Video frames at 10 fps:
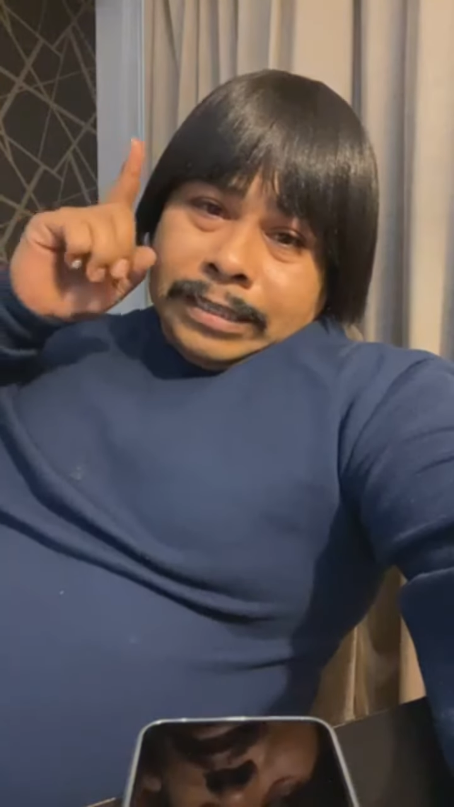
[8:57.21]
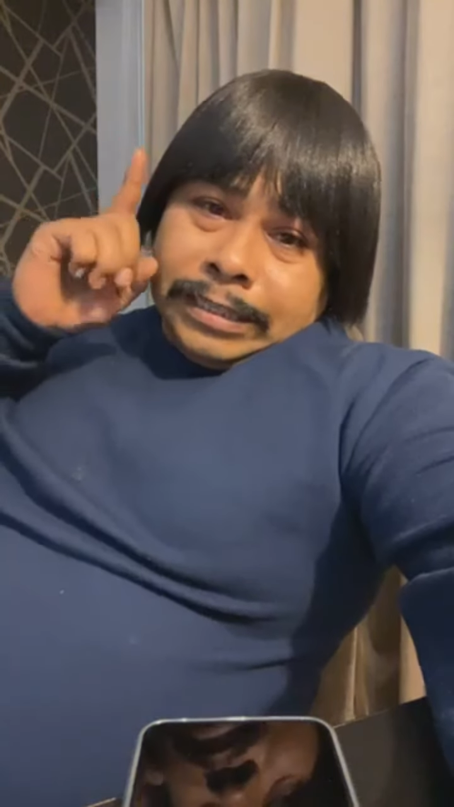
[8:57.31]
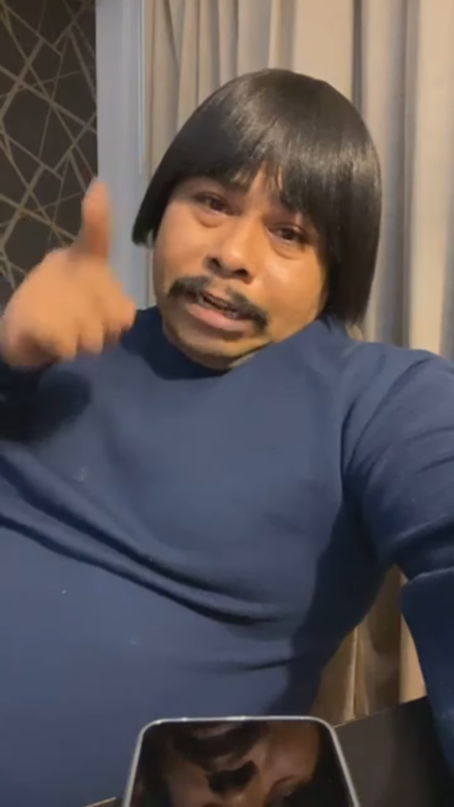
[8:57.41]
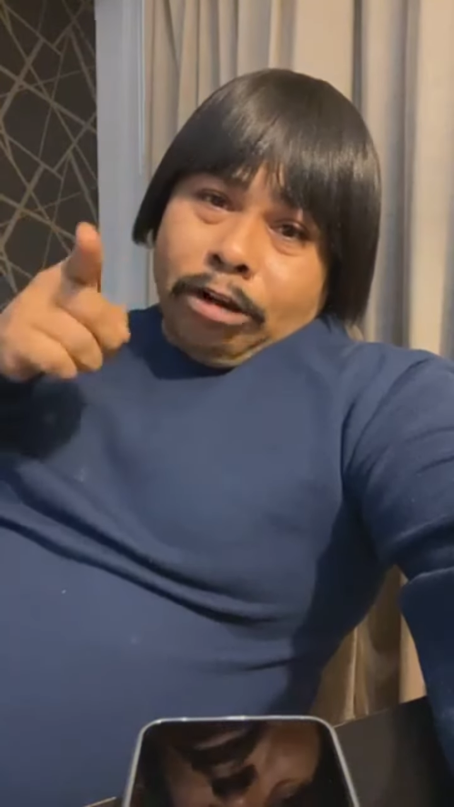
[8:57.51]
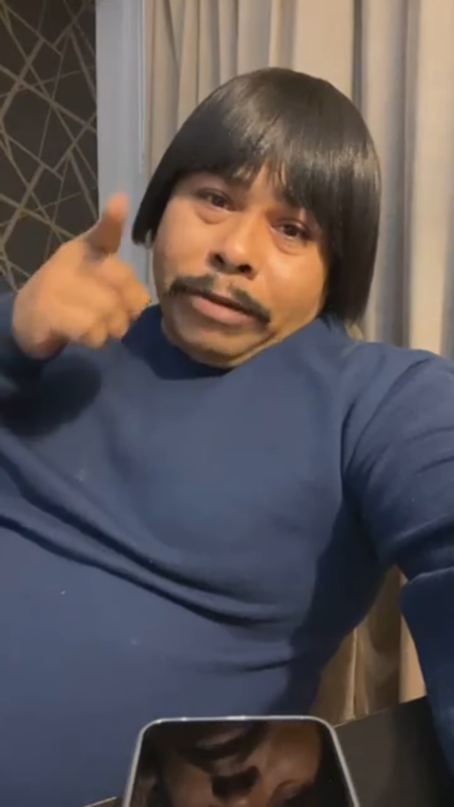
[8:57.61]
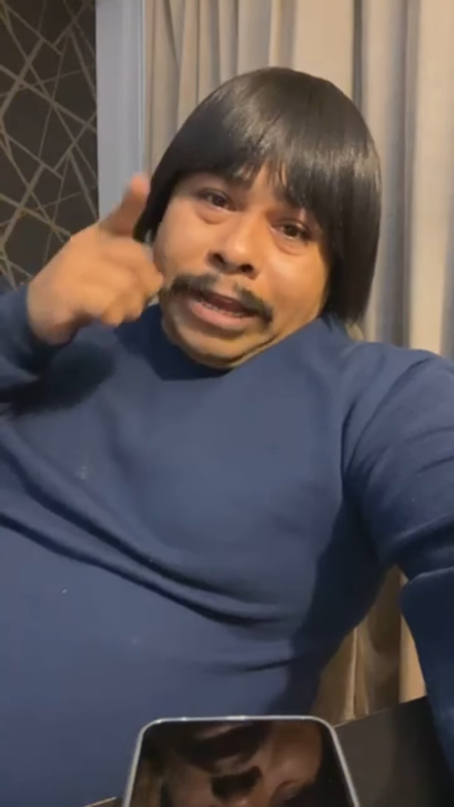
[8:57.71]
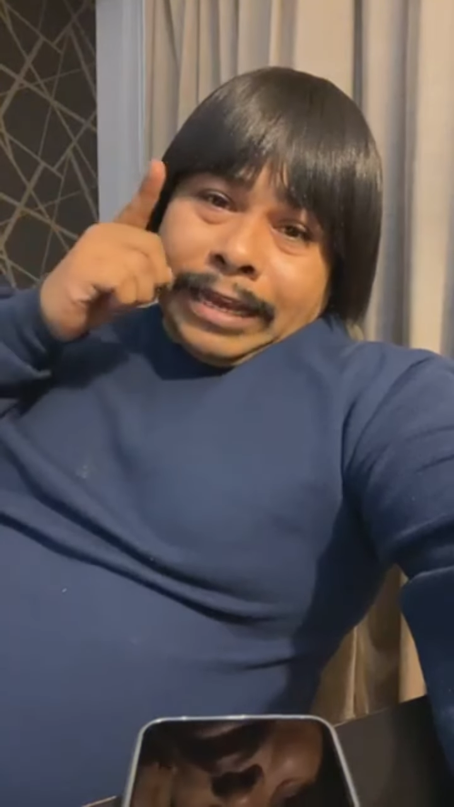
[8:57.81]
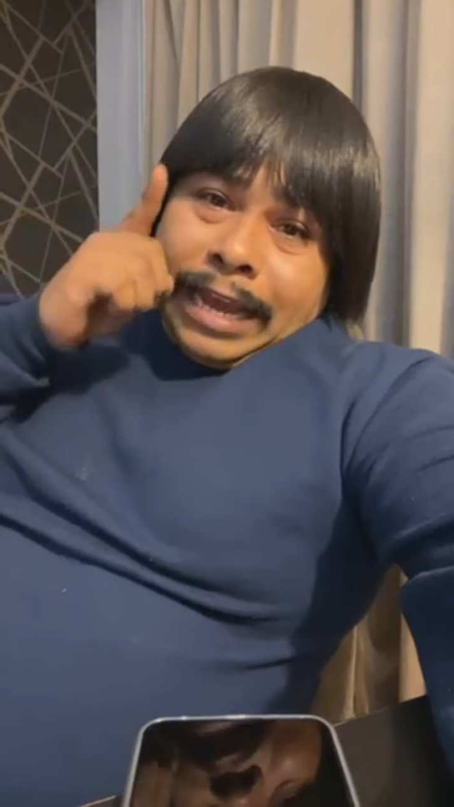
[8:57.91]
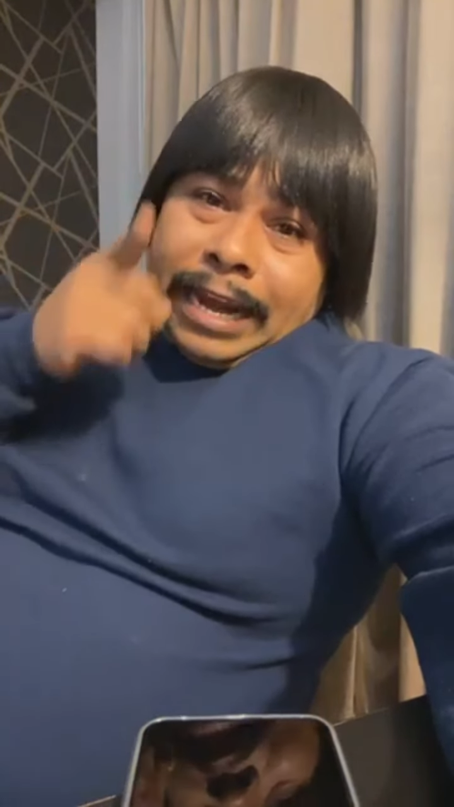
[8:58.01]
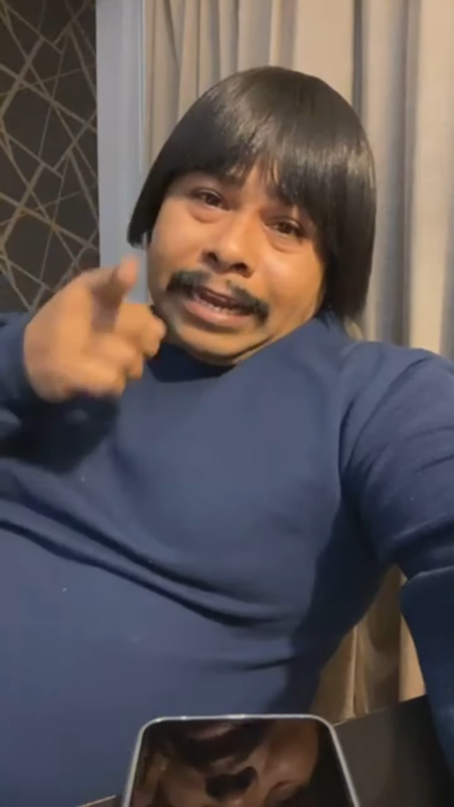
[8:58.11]
Si lo
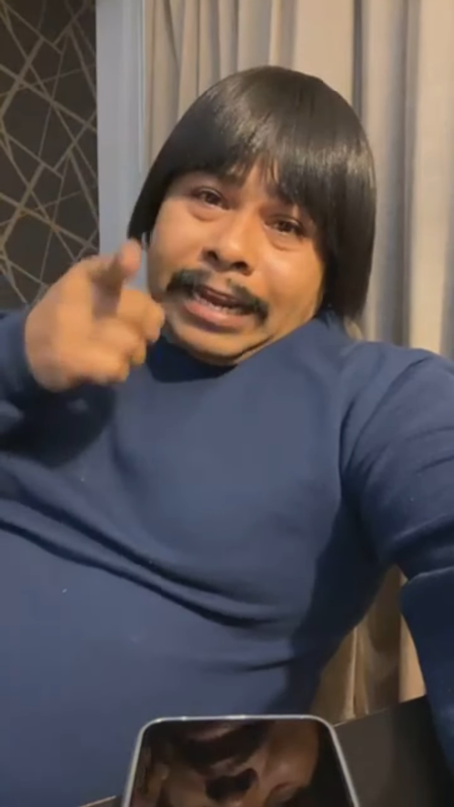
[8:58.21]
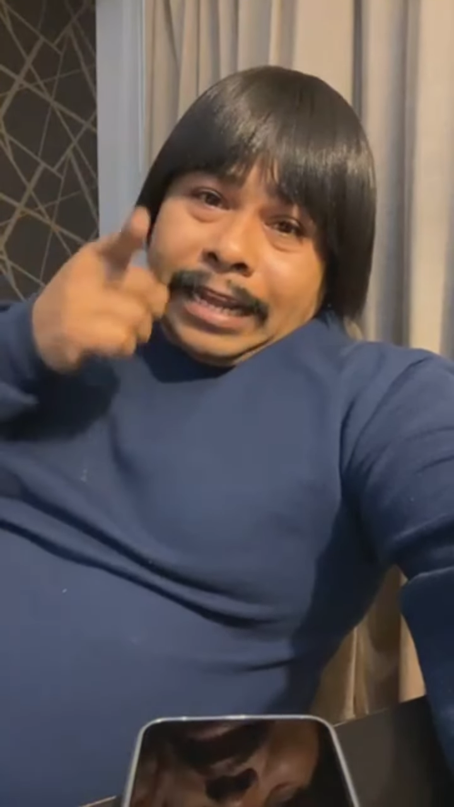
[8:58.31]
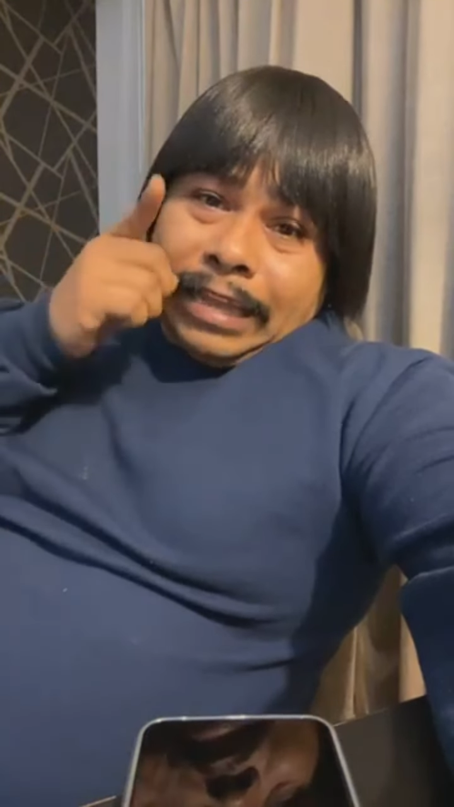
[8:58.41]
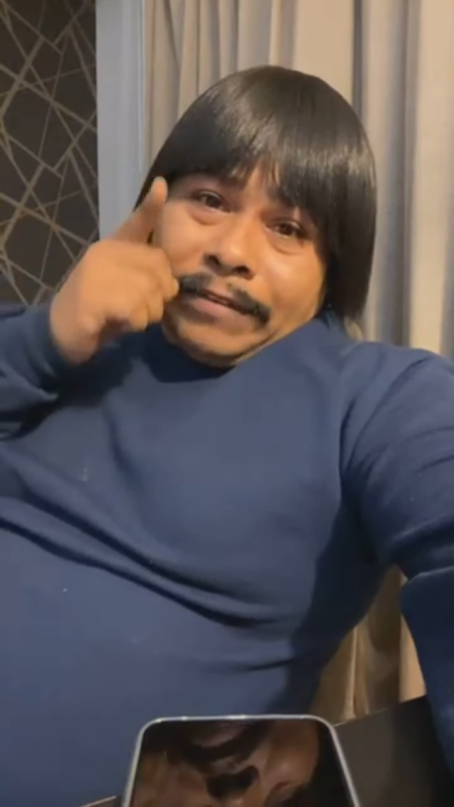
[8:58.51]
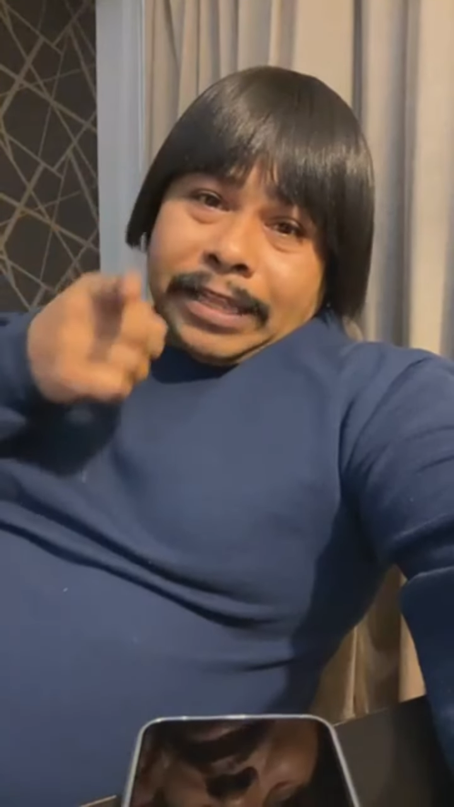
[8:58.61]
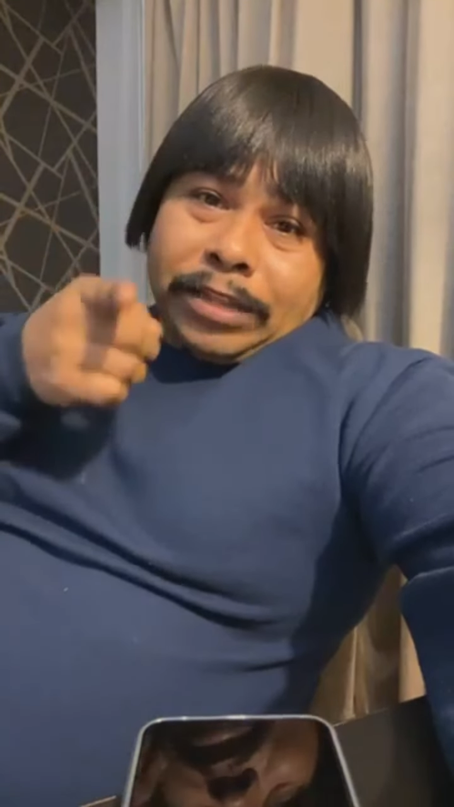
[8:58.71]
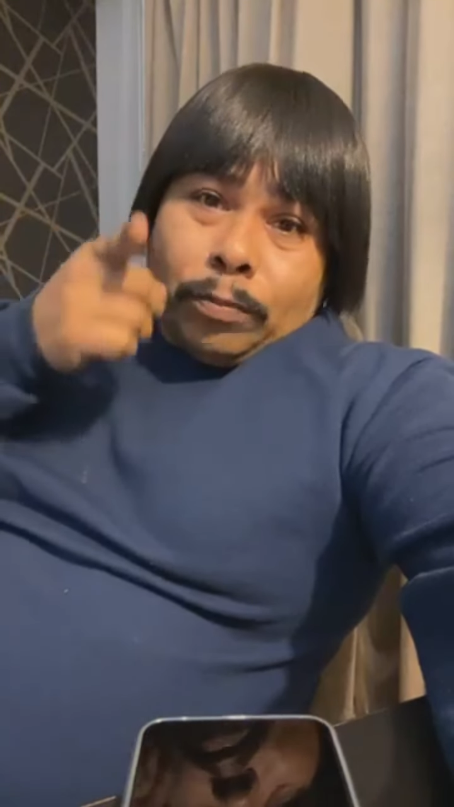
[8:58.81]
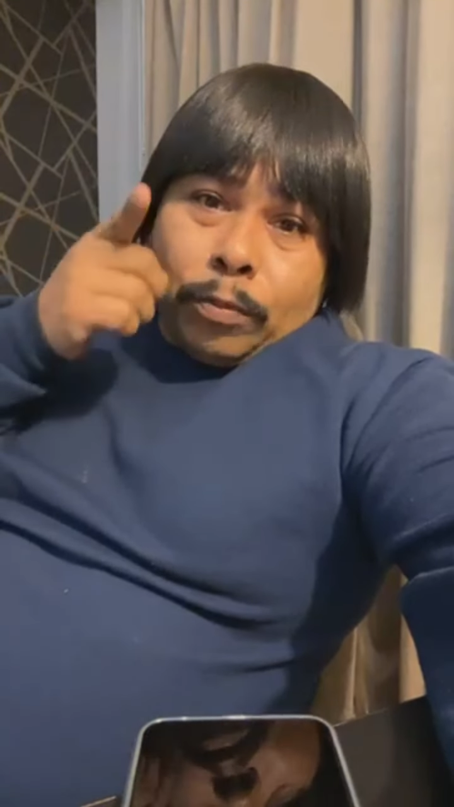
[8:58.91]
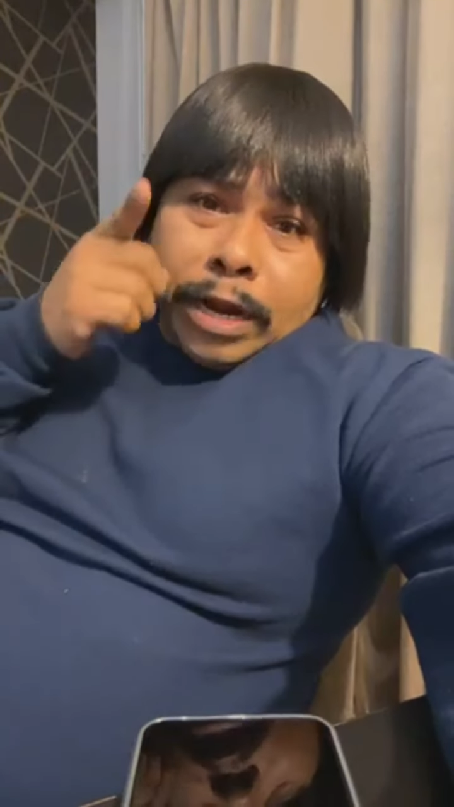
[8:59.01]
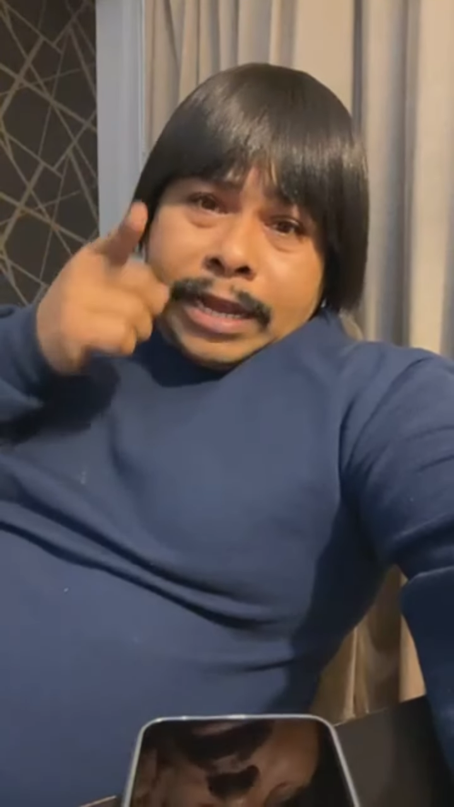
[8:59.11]
ven que alguien anda
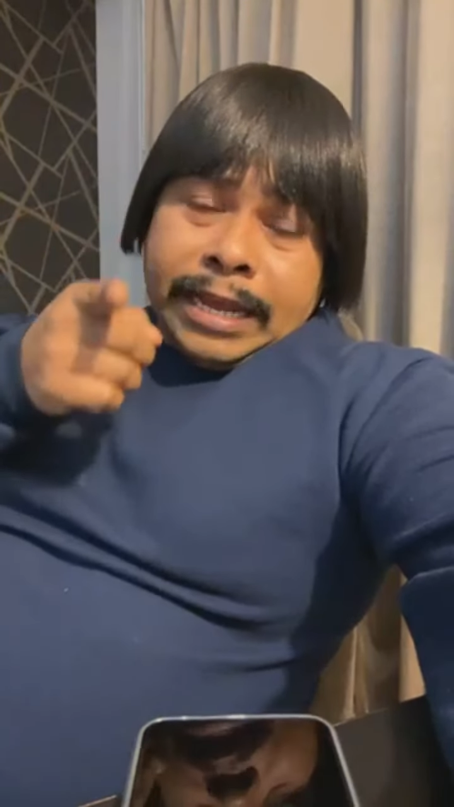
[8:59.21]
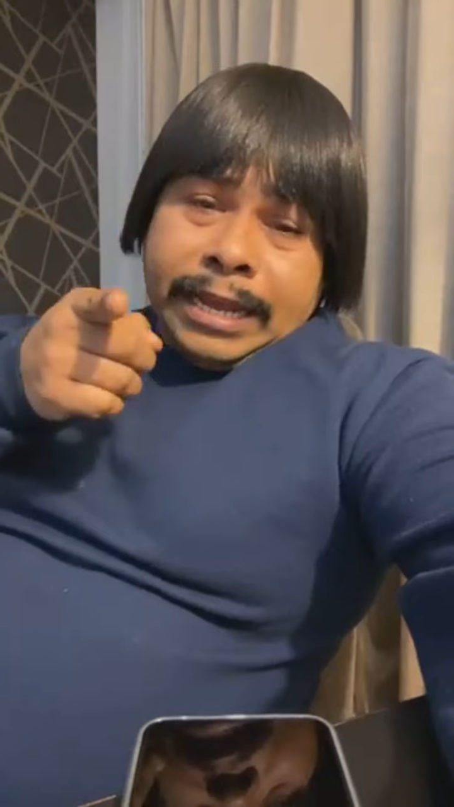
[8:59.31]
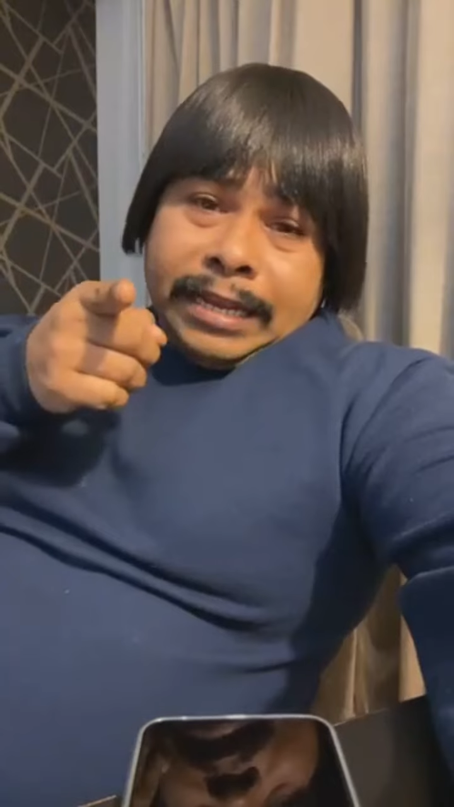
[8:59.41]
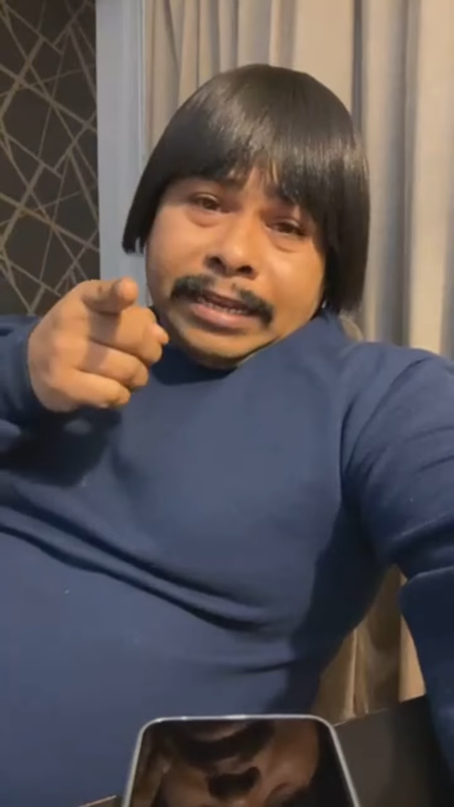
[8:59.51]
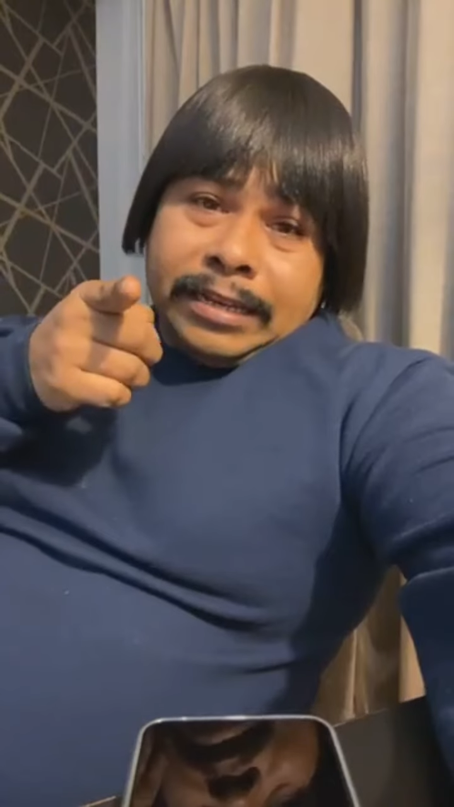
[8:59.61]
vendiendo por ahí,